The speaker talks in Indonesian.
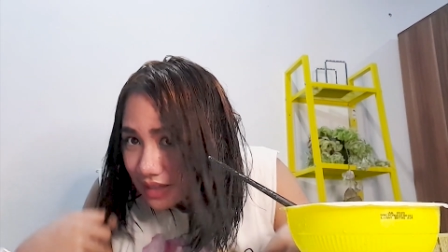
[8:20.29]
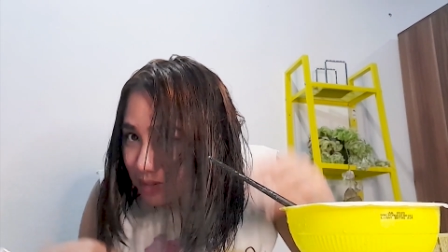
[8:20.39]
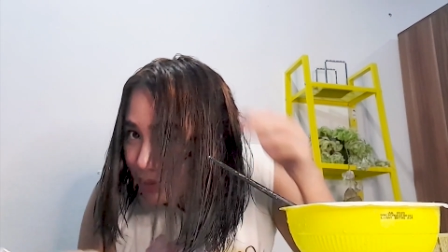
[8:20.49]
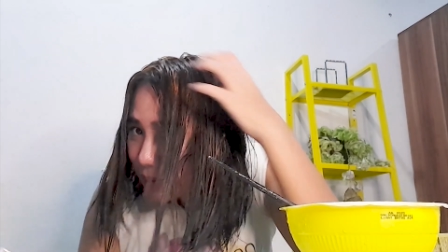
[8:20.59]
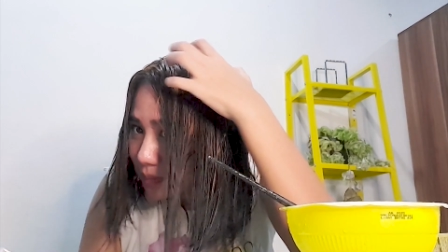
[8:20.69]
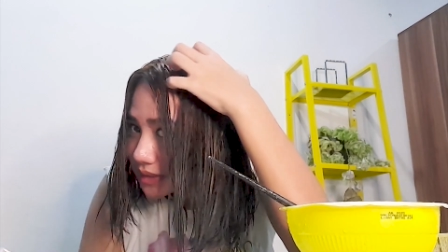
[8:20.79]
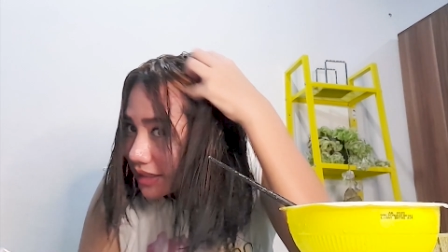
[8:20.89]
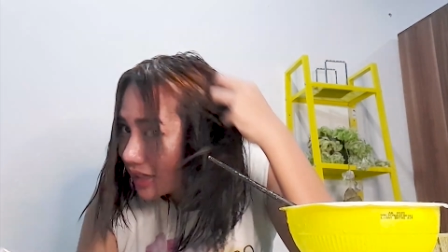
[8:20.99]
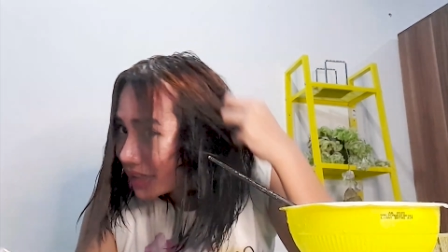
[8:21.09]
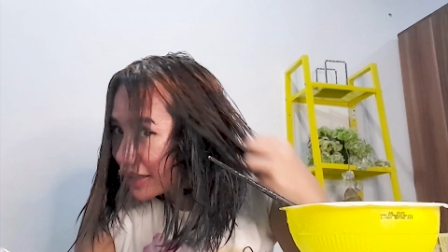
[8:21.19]
Cuma gak apa-apa sih
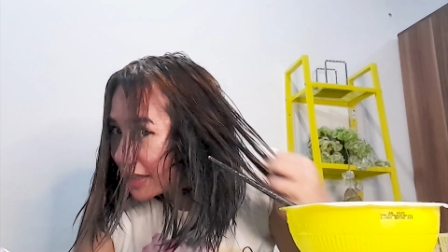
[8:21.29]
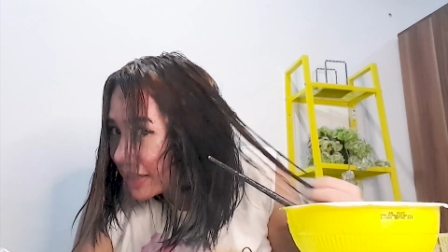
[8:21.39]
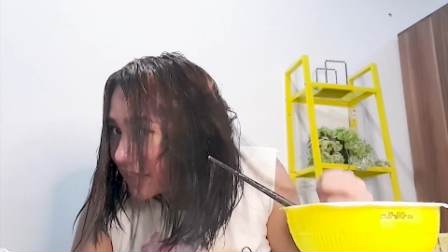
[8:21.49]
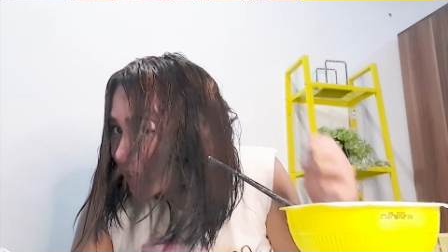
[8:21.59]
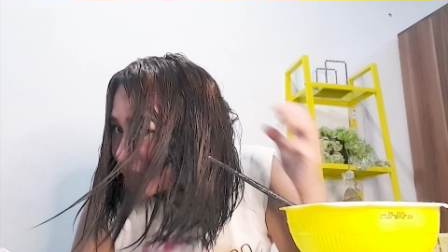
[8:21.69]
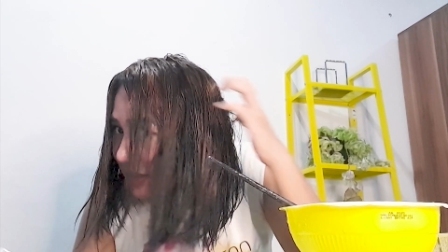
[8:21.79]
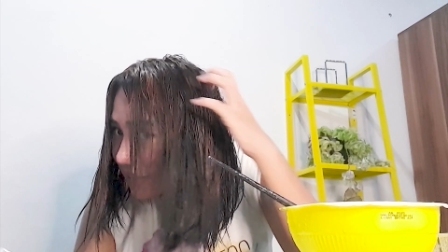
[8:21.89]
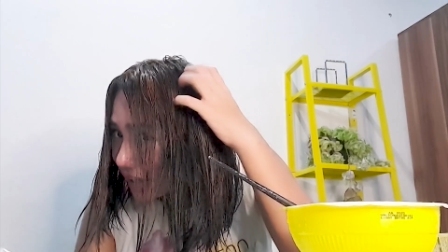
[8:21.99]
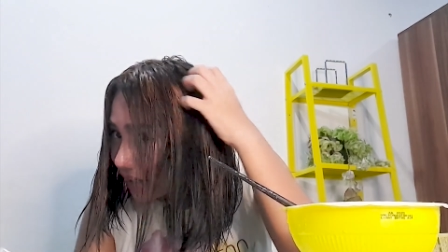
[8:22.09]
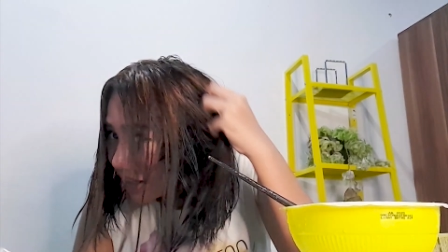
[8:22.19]
kayak gini-gini.
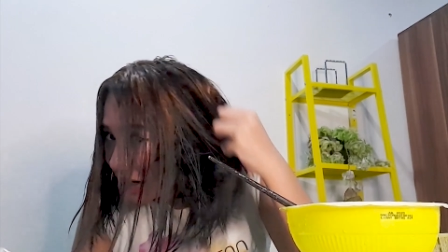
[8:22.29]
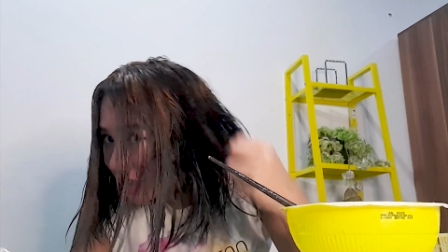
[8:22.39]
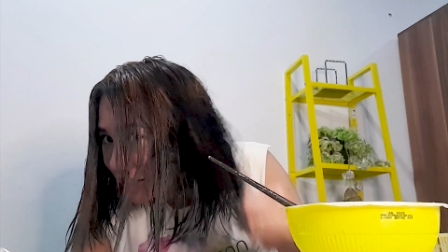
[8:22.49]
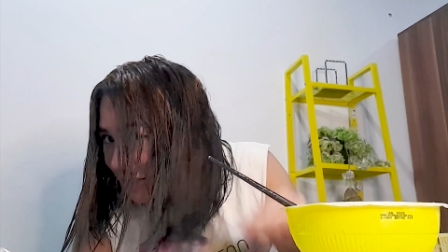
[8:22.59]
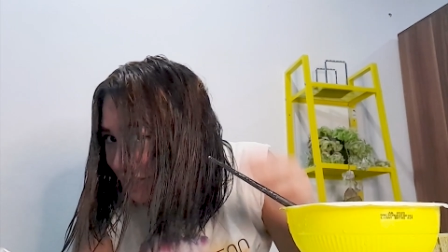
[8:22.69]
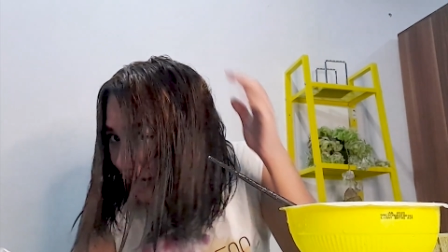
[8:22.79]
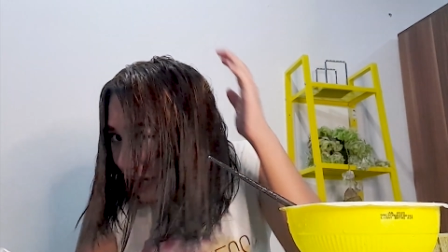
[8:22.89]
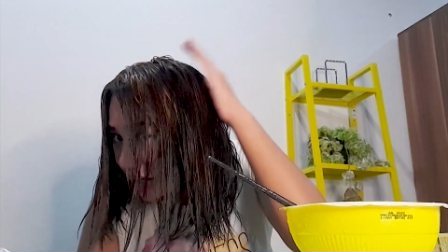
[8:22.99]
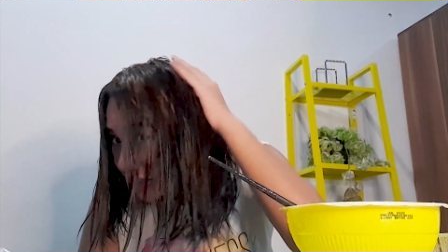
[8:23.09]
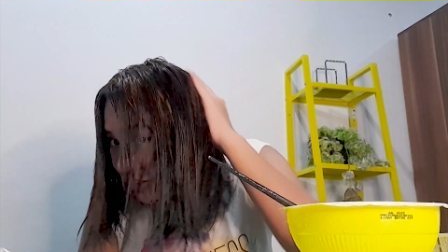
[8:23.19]
Kayak kena-kena
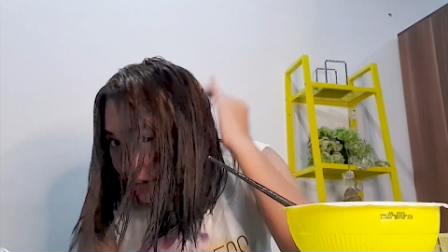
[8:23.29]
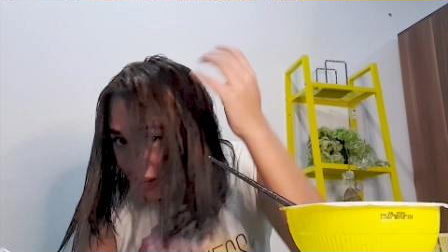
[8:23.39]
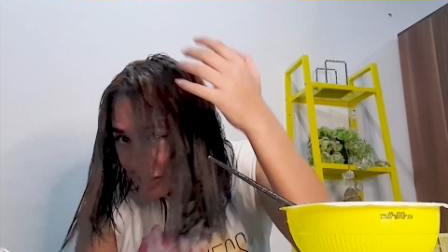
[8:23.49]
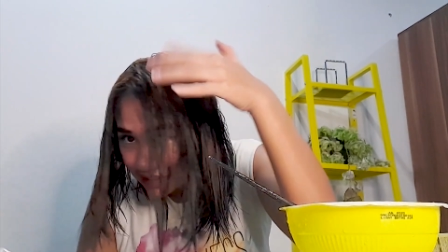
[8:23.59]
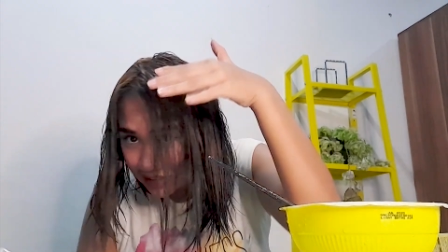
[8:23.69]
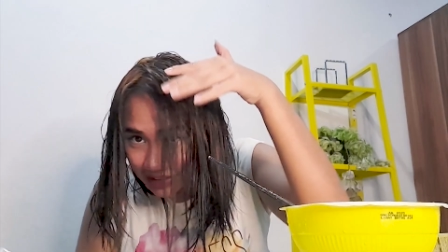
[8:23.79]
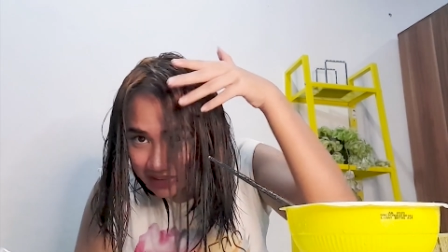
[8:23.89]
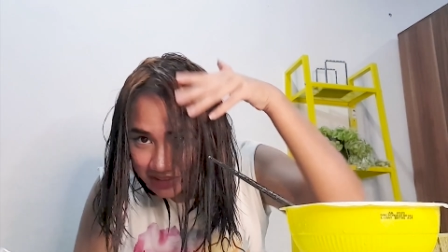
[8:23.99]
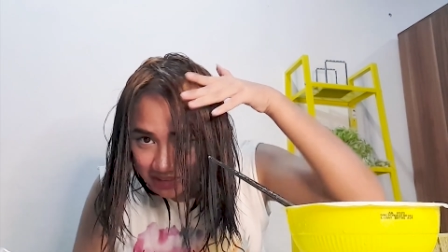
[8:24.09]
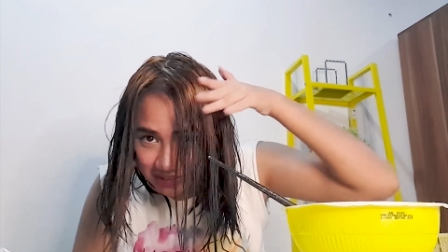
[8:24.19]
cahaya gitu kan. Lihat deh,
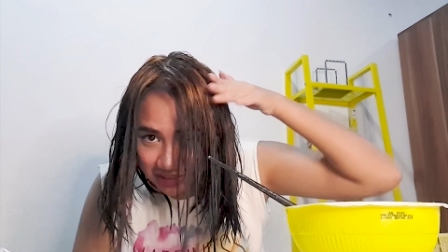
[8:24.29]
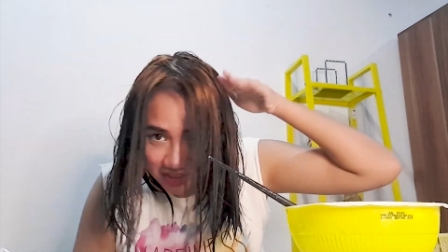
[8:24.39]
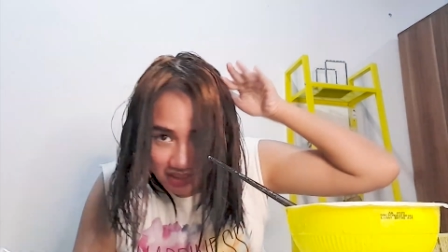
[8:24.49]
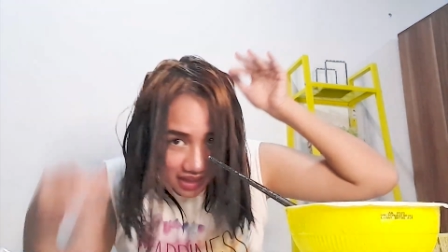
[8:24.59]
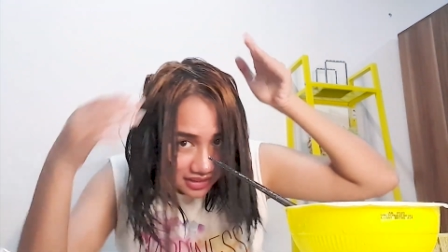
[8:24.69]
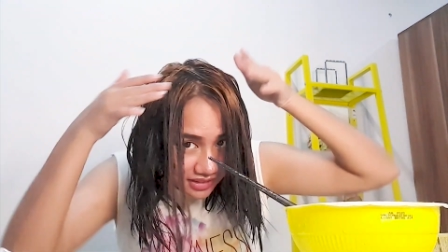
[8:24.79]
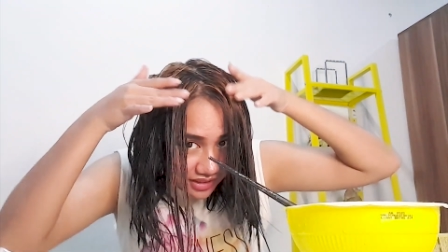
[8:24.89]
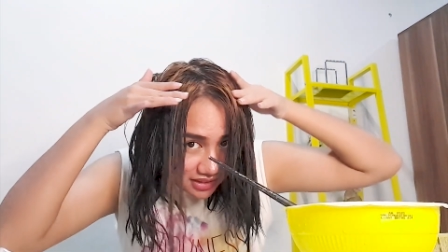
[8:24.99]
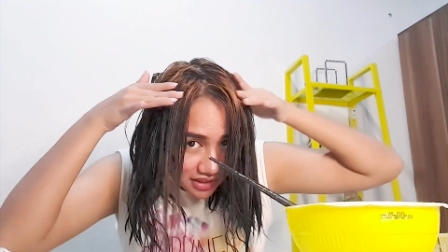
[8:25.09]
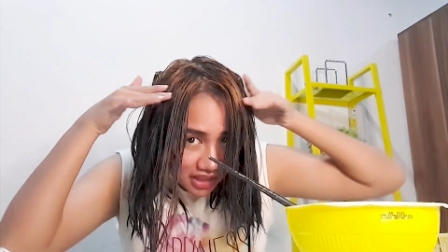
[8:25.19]
di sini-sininya, di
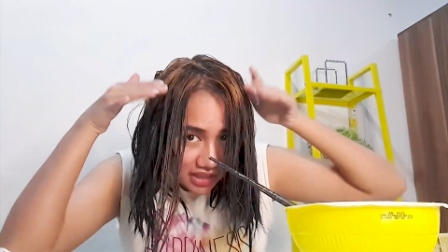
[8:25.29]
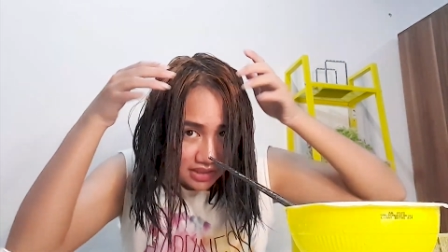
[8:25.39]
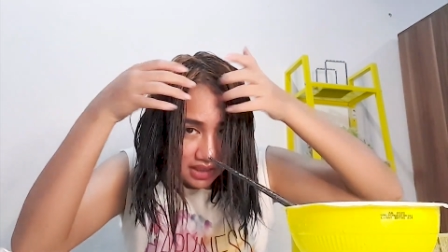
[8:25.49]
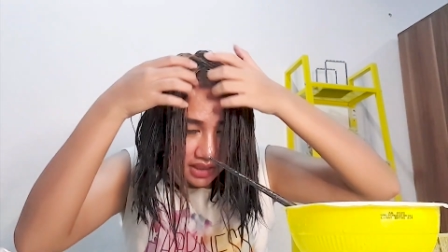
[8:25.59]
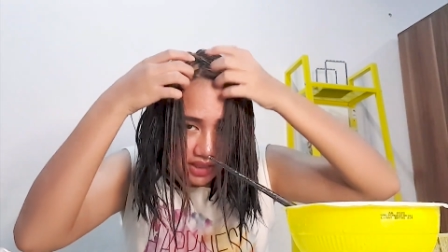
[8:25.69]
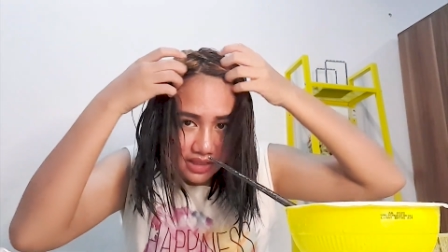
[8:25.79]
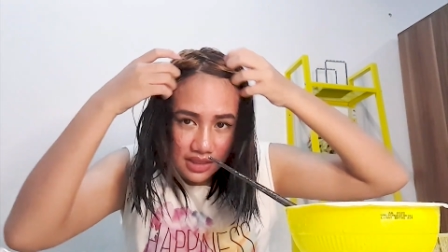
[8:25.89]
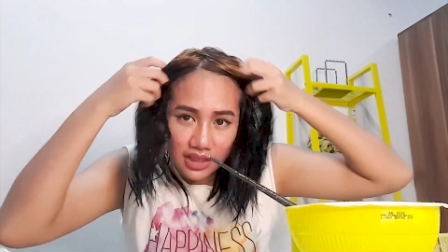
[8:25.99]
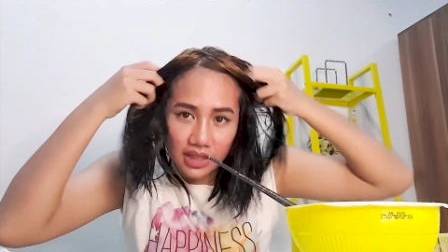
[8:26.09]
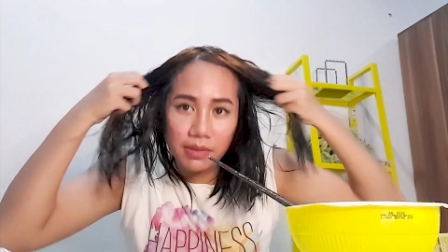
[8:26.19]
sini-sini aja.
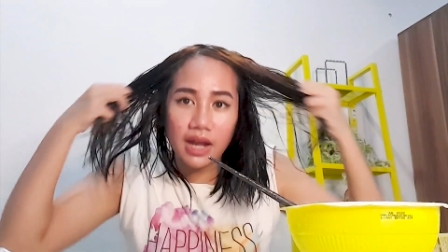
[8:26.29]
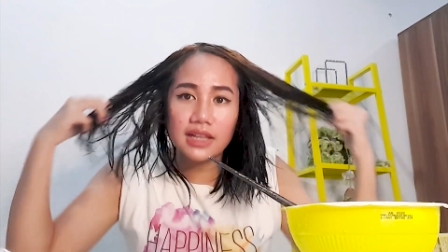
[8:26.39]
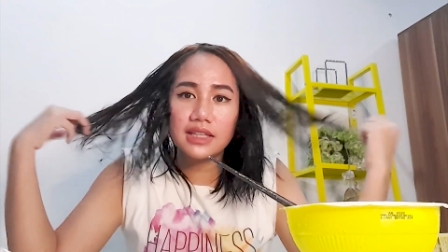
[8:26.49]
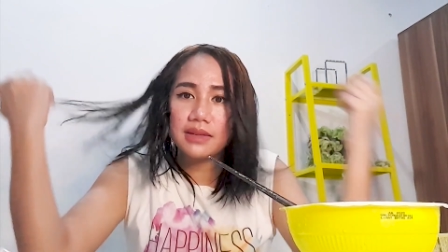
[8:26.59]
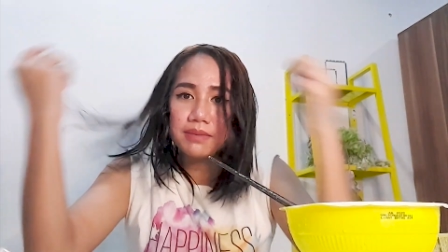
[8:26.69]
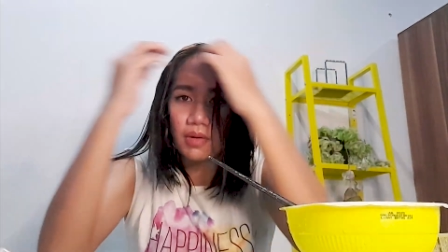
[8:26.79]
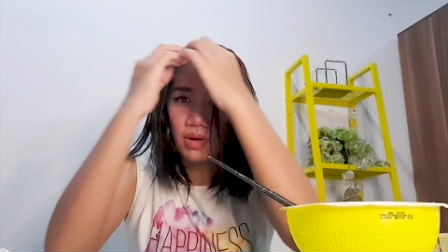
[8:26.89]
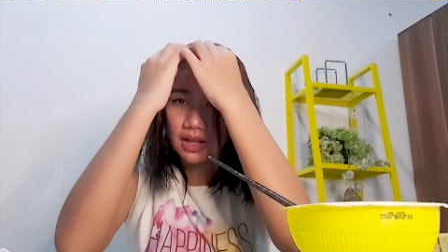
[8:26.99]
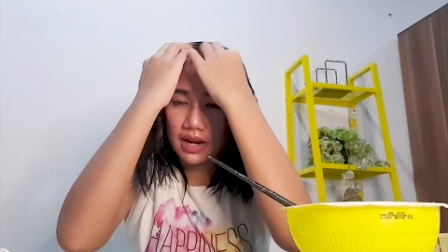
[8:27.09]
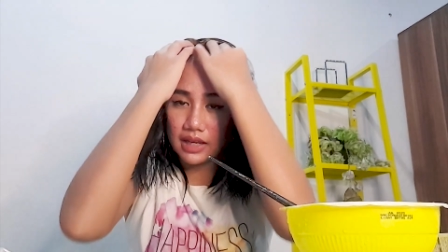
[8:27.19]
Nanti kan bakal ditimpa
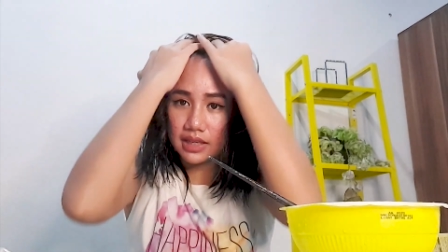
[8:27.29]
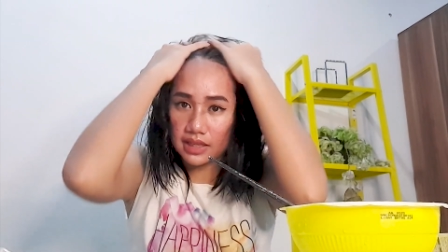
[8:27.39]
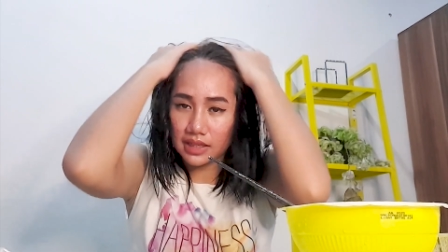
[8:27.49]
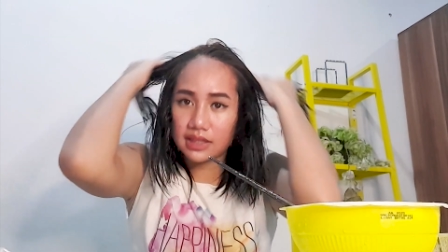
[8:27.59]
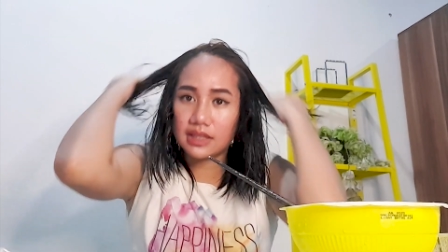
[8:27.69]
warna lagi.